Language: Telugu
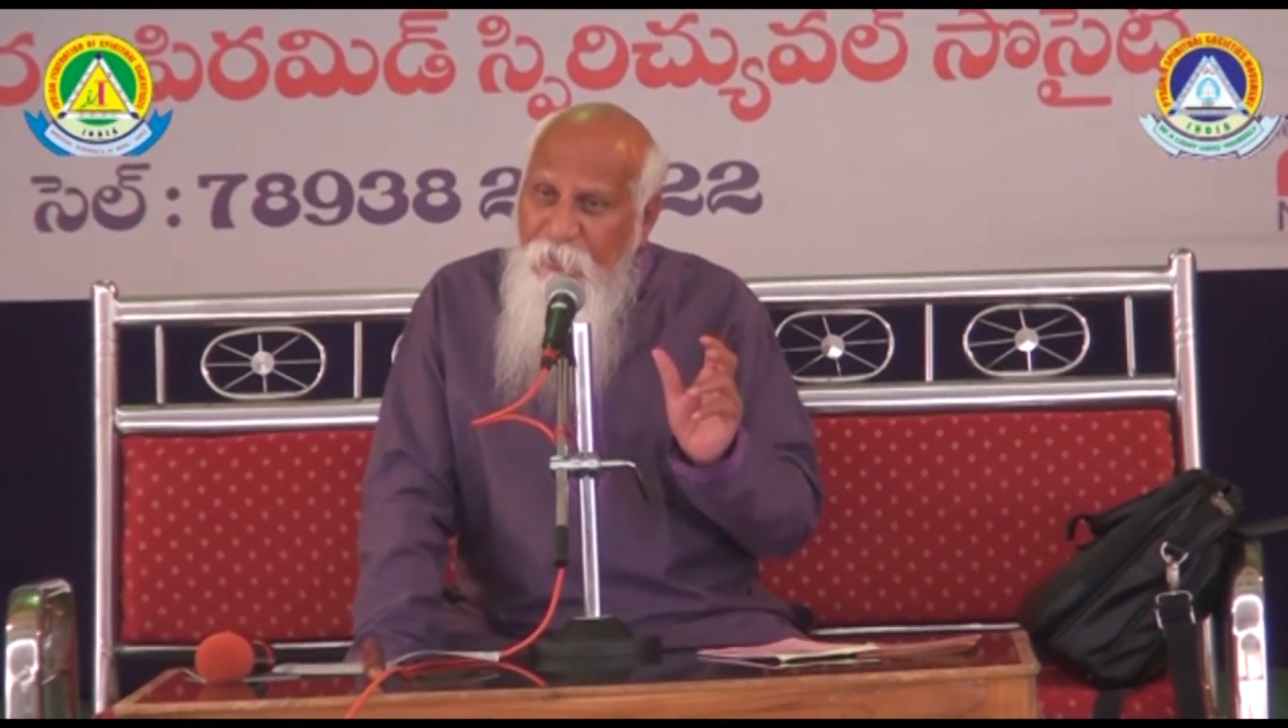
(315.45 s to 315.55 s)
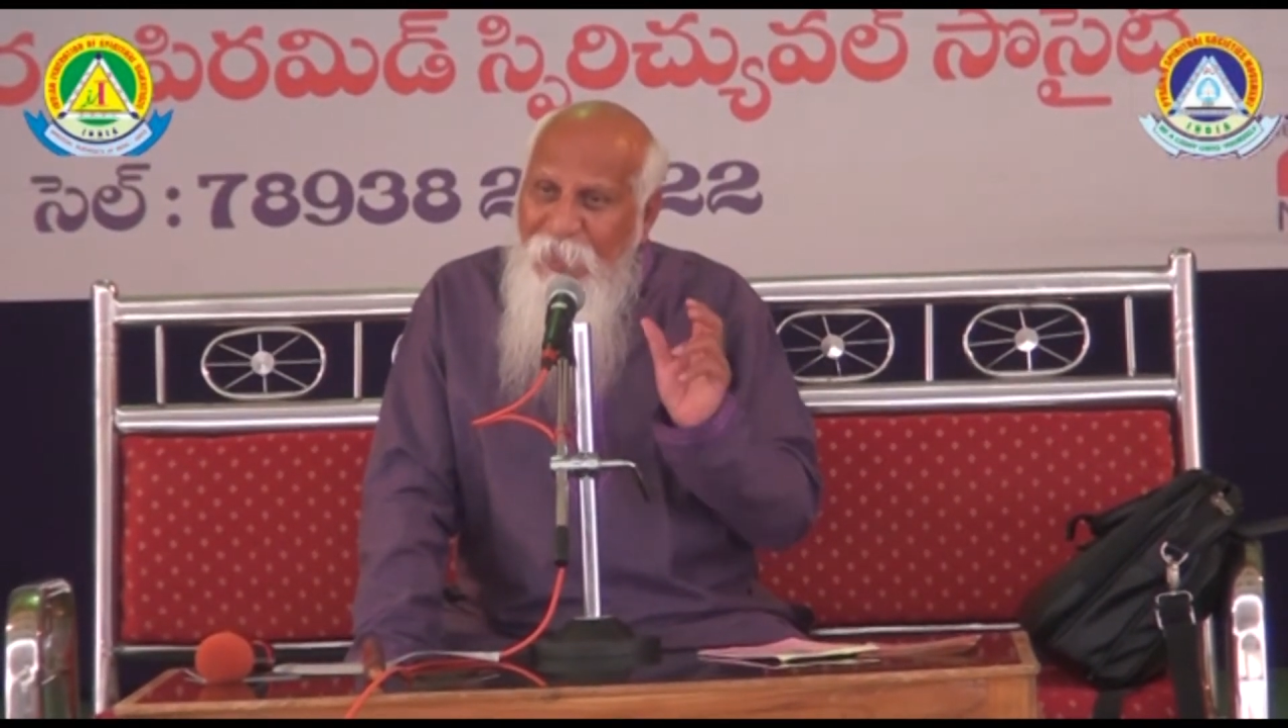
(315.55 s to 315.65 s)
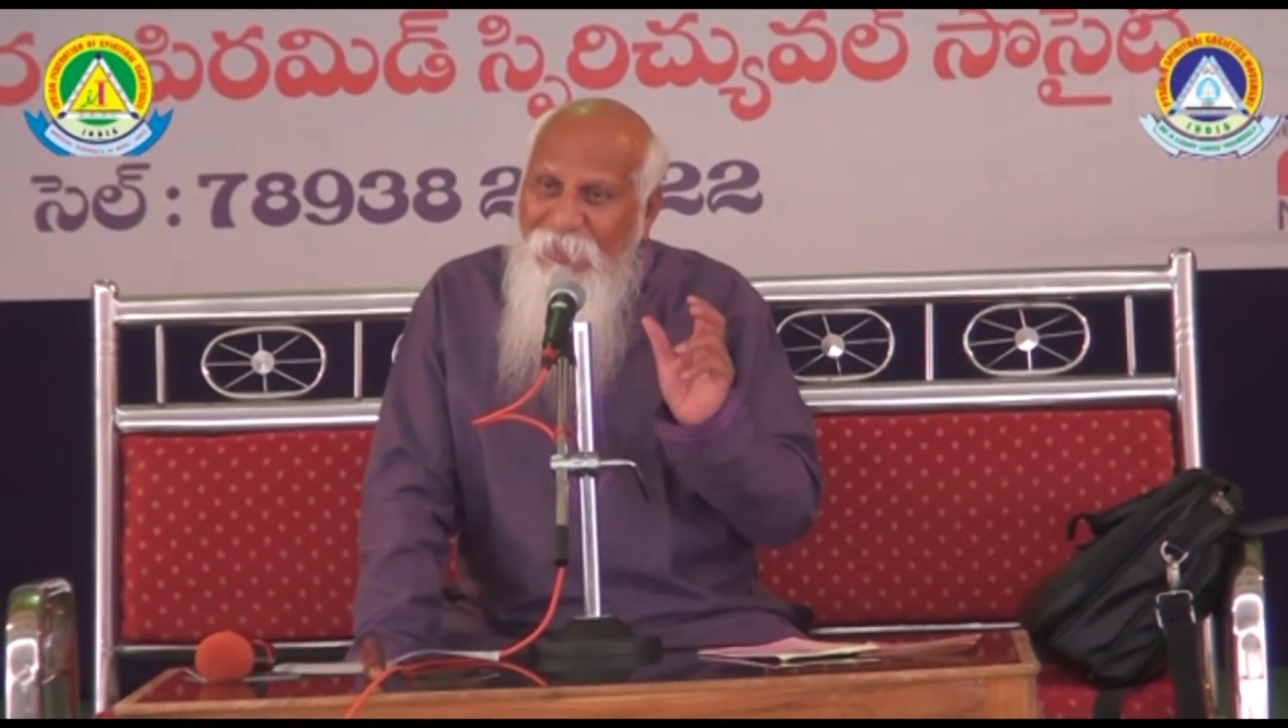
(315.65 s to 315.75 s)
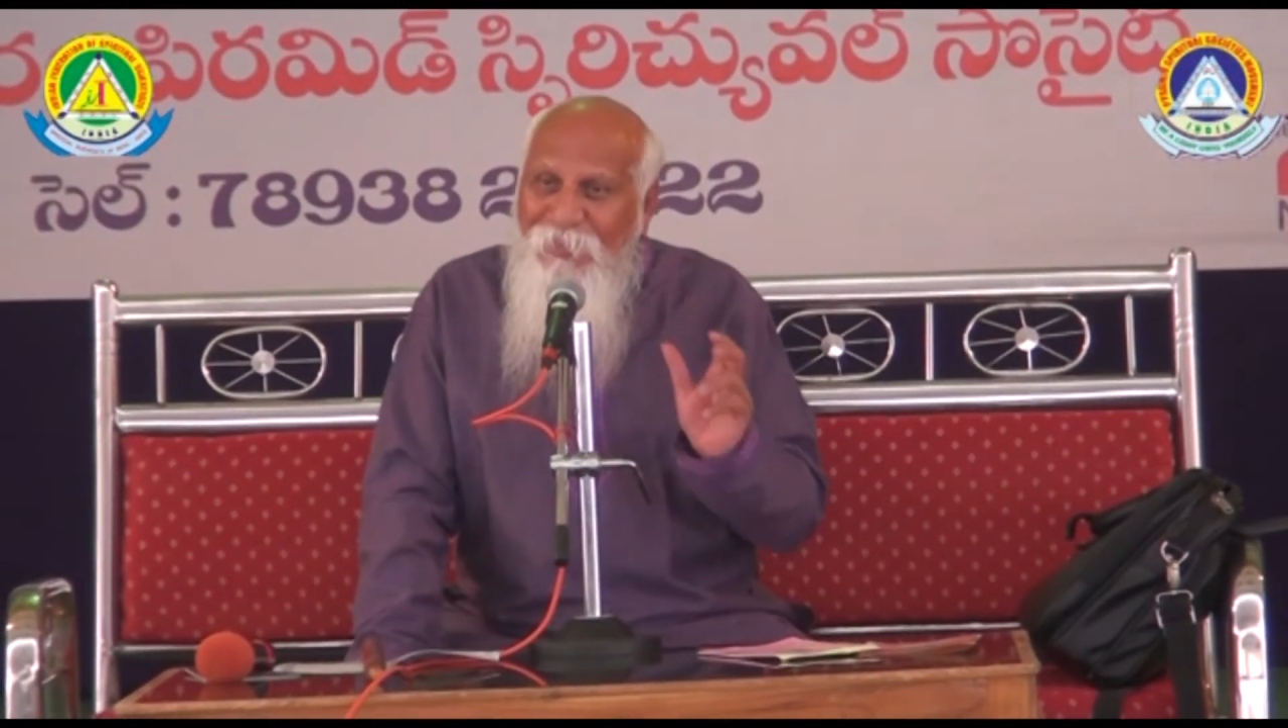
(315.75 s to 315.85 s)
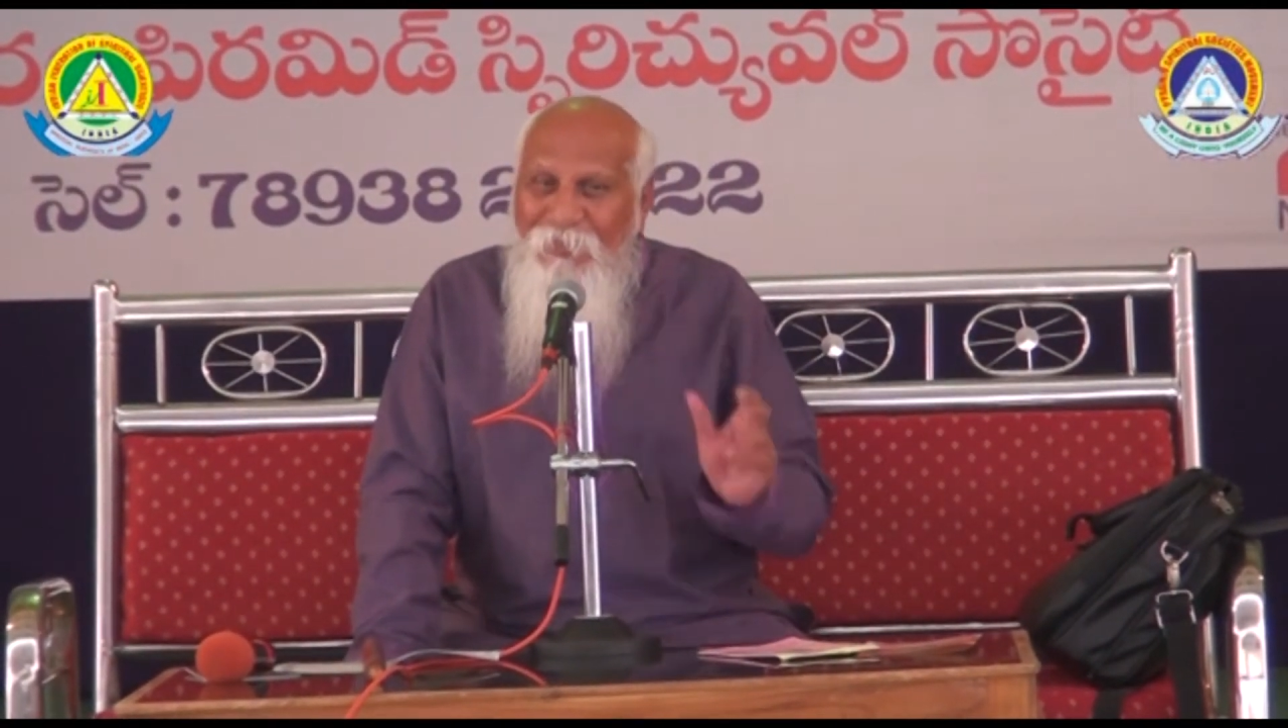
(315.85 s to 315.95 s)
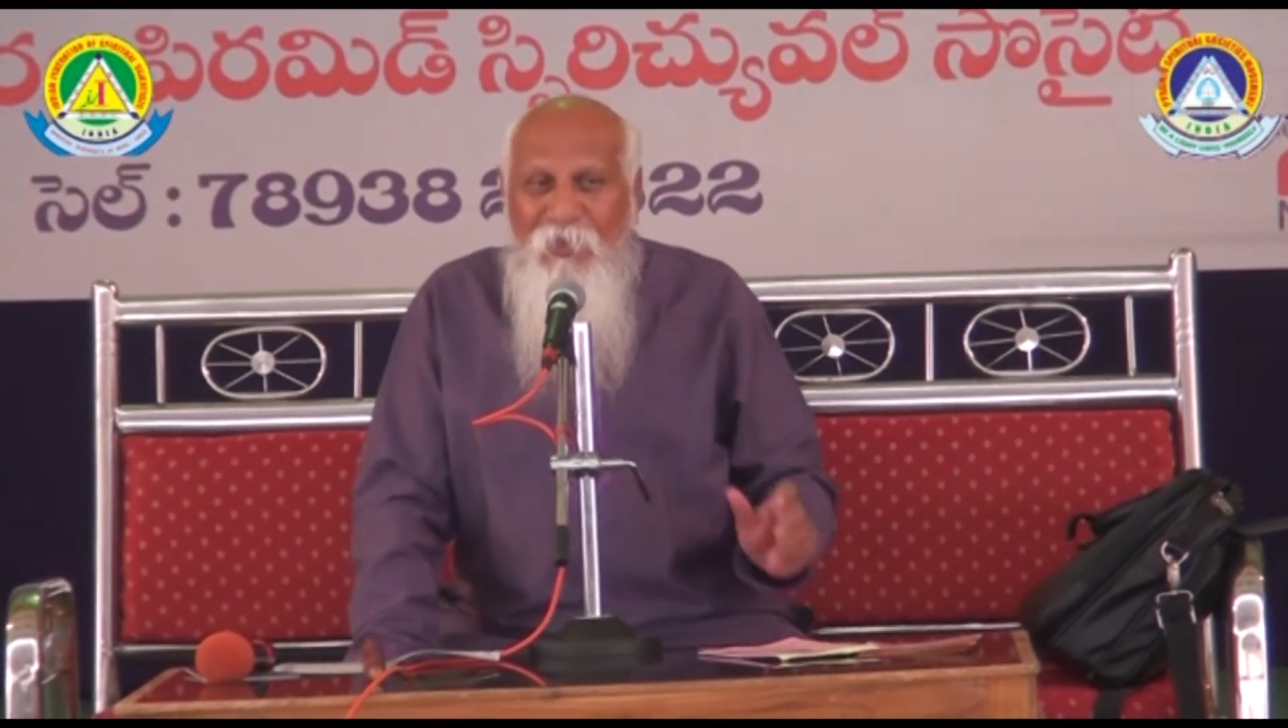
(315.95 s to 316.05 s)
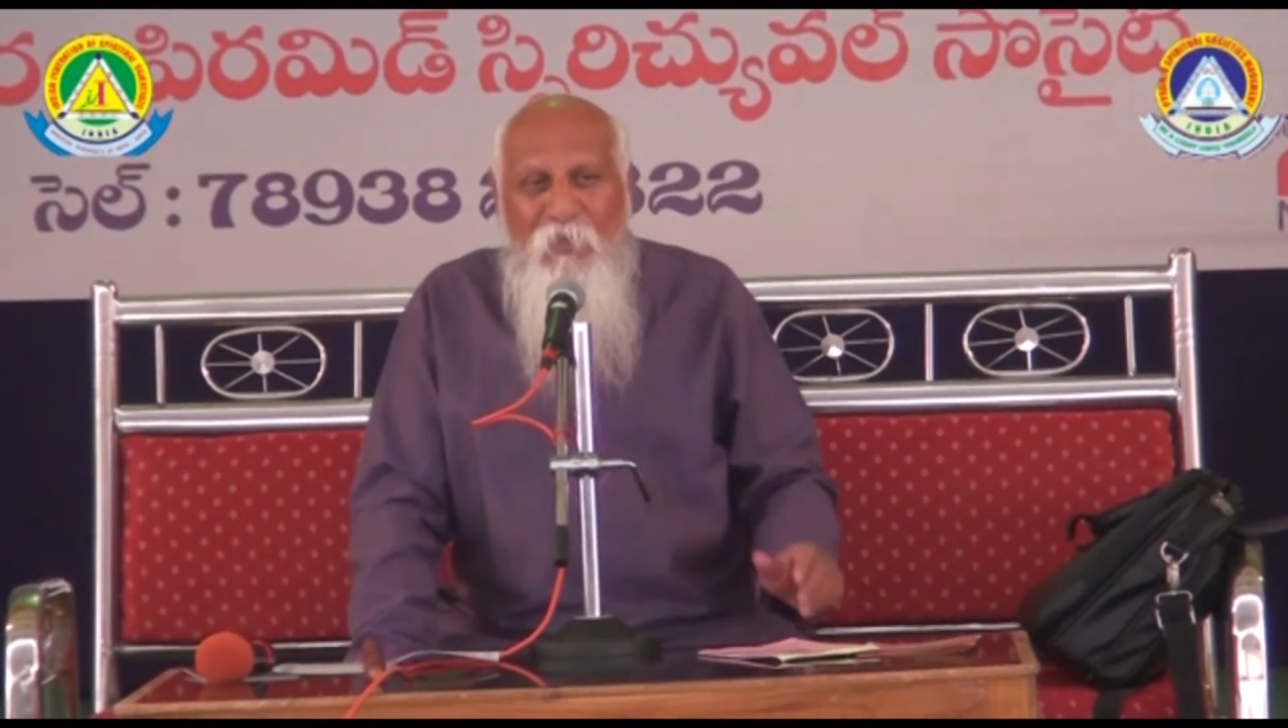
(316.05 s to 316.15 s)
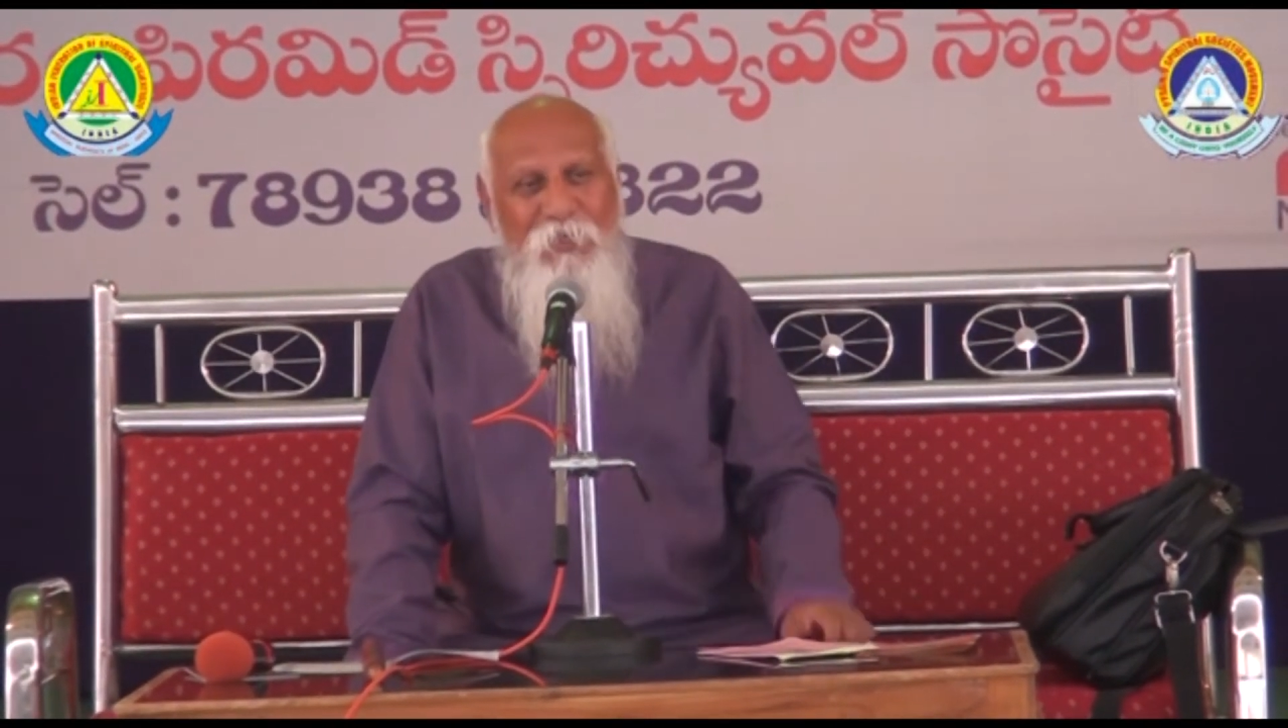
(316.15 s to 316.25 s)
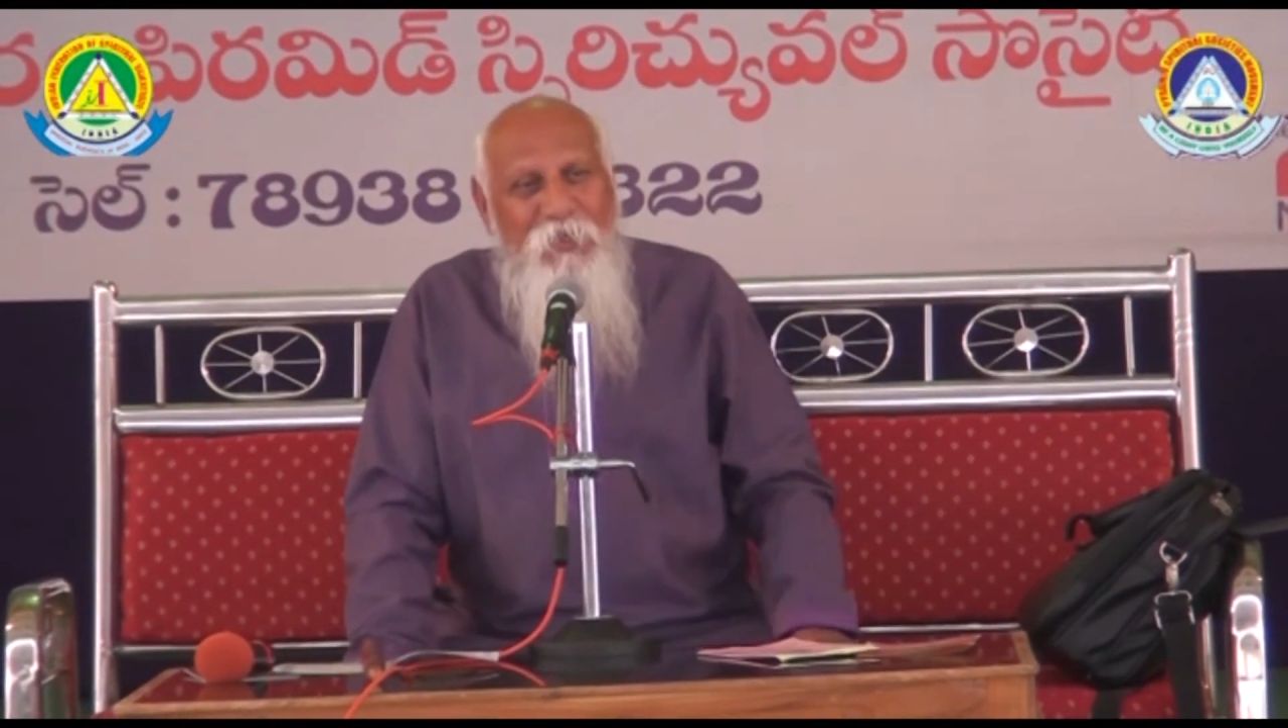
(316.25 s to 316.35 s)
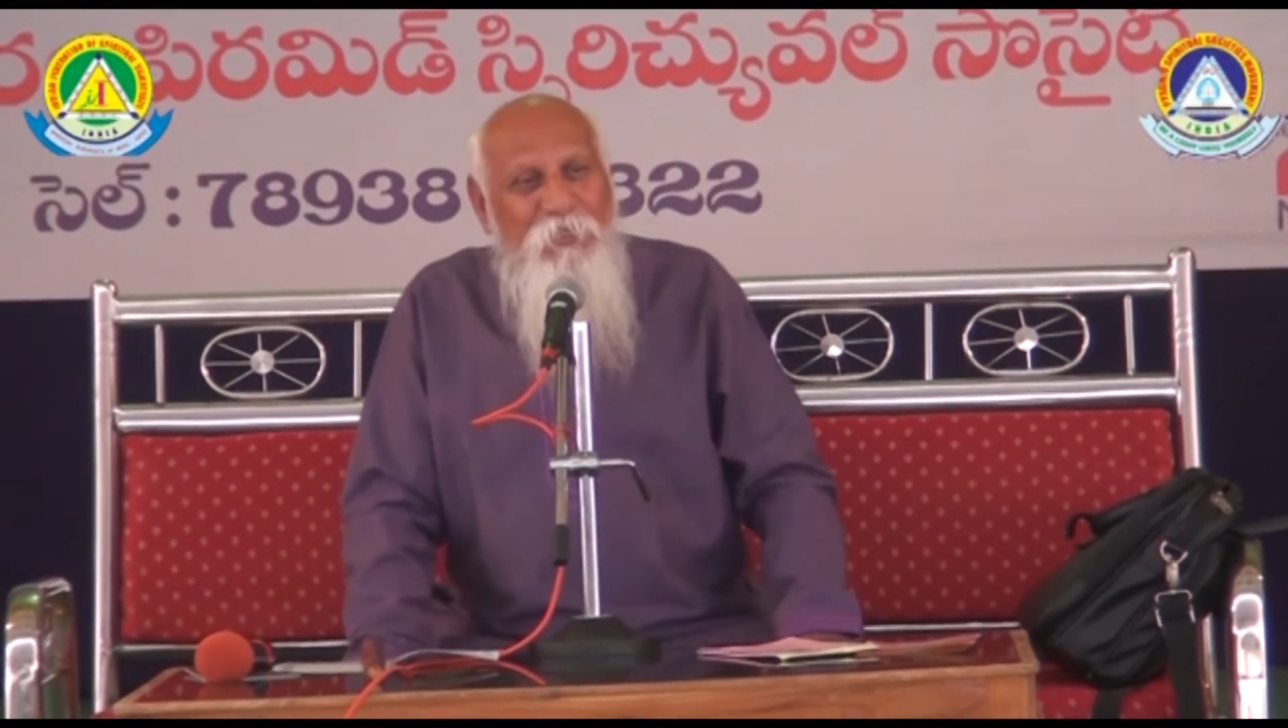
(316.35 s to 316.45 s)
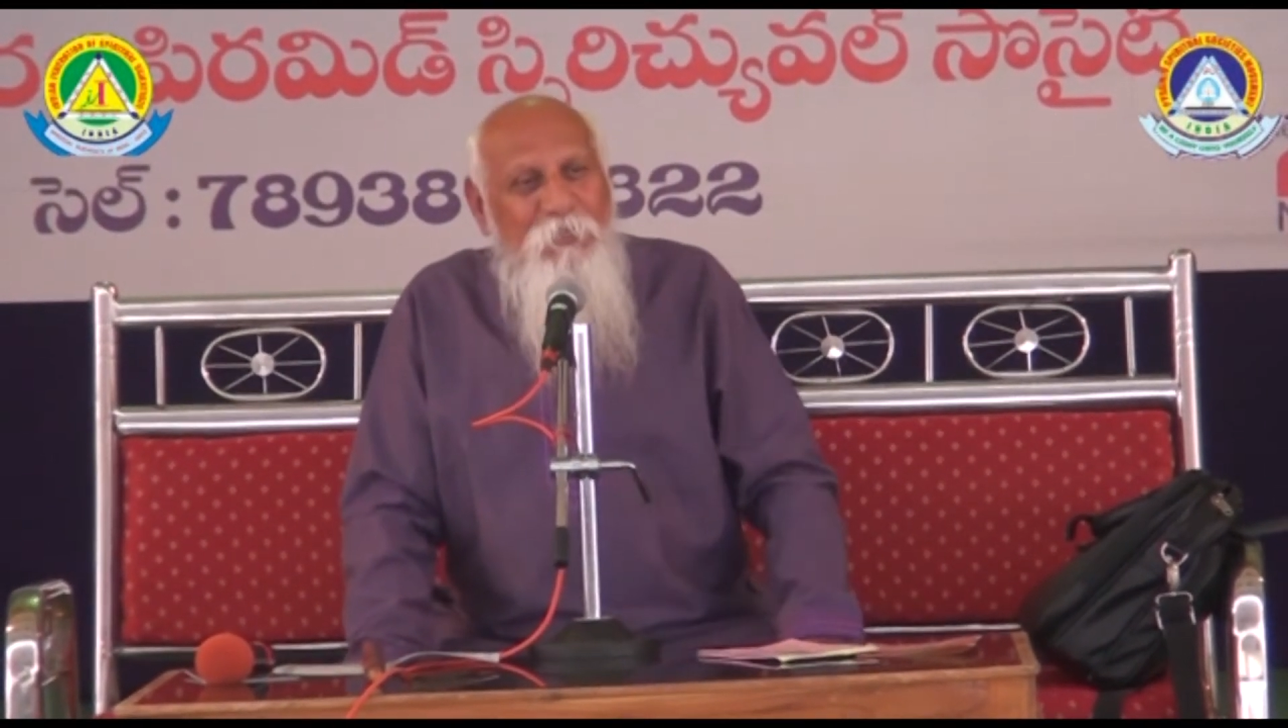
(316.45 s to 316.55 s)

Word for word: దెన్ యూ హ్యావ్ బికమ్